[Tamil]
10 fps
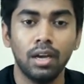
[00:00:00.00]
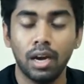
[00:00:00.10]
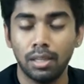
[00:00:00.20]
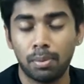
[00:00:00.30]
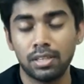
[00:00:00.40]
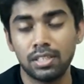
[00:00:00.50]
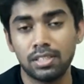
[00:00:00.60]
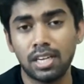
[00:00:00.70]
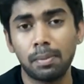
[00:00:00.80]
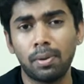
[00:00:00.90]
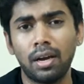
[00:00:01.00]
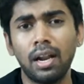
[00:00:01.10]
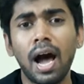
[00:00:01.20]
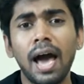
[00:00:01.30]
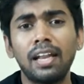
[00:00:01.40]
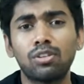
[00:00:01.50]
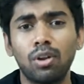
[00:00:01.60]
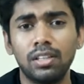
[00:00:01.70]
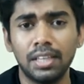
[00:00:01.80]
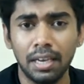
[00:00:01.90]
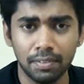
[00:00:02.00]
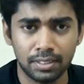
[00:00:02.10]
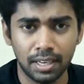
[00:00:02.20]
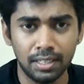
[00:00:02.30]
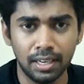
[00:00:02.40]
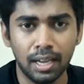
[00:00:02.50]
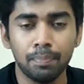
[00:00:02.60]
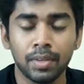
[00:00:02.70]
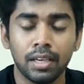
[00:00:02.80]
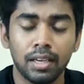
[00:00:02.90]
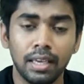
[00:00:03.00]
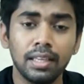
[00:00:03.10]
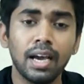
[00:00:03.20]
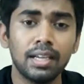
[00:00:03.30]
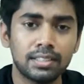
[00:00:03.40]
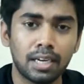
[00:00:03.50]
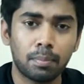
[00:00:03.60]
அந்த ப்ராஜெக்ட் ஸ்டார்ட் பண்ணாங்கன்னா ஆயிரத்தி தொள்ளாயிரத்தி எழுபத்தி ரெண்டில் எதுக்காக ஸ்டார்ட்